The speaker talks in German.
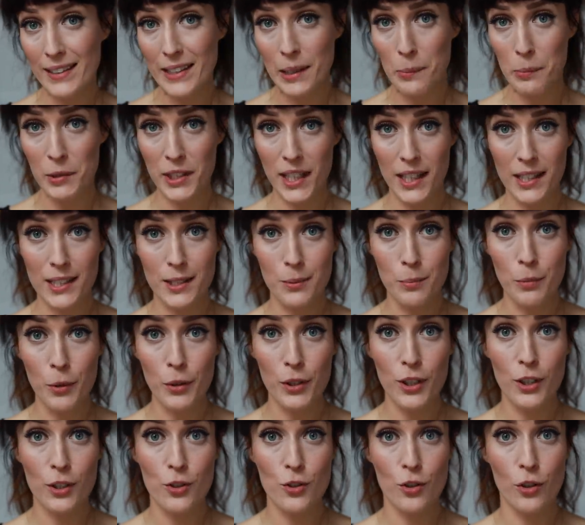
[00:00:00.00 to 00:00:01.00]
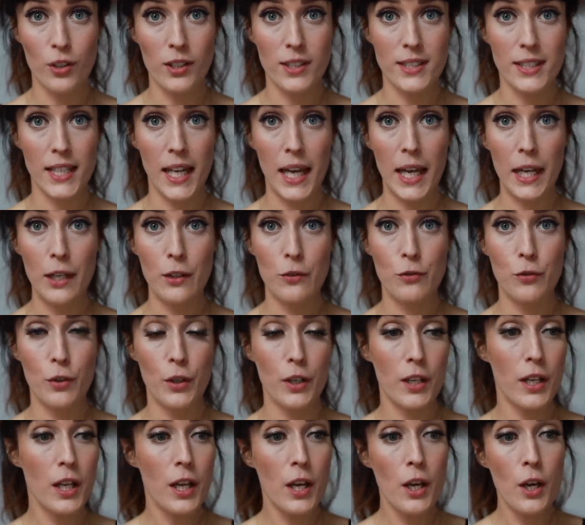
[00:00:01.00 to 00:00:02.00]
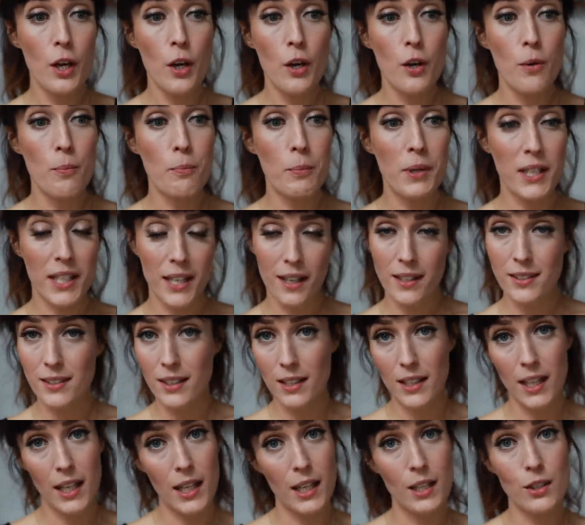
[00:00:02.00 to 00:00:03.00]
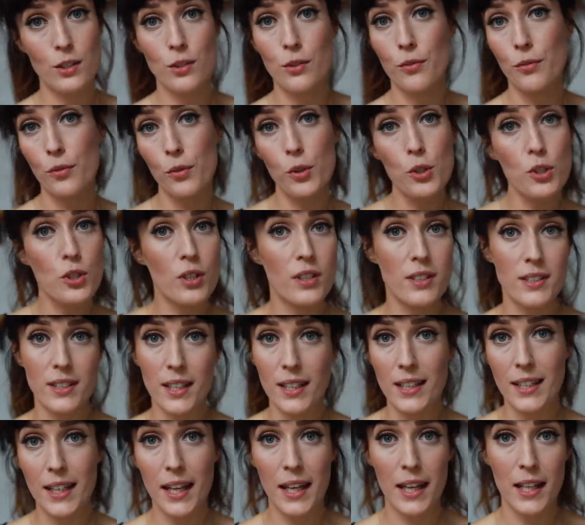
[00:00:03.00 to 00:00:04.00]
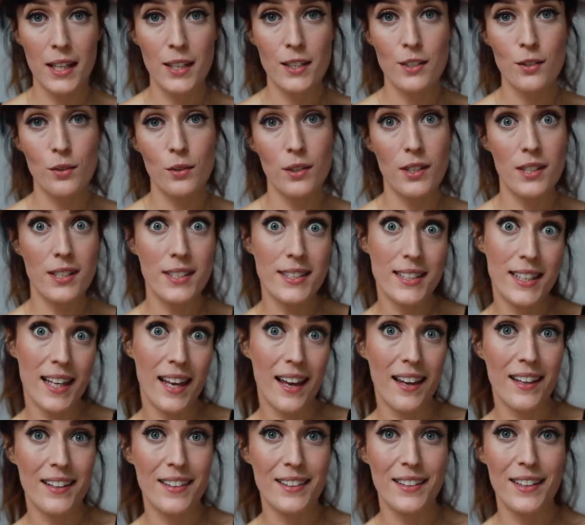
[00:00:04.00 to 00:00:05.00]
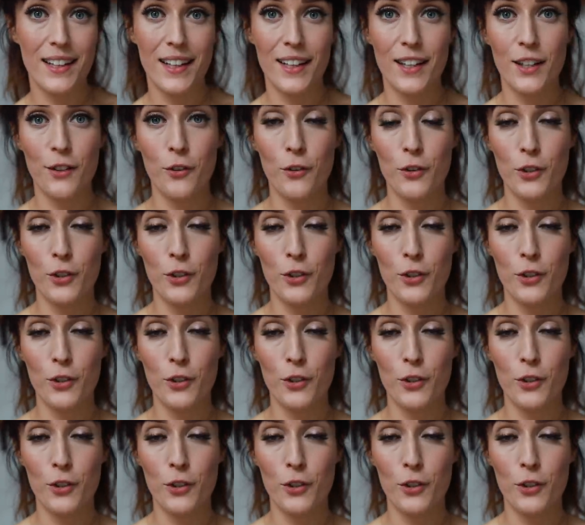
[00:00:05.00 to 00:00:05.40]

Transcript: Ich habe euch alles Mögliche schon gezeigt, von Mittagsideen zu Frühstücksideen zu Dessertideen.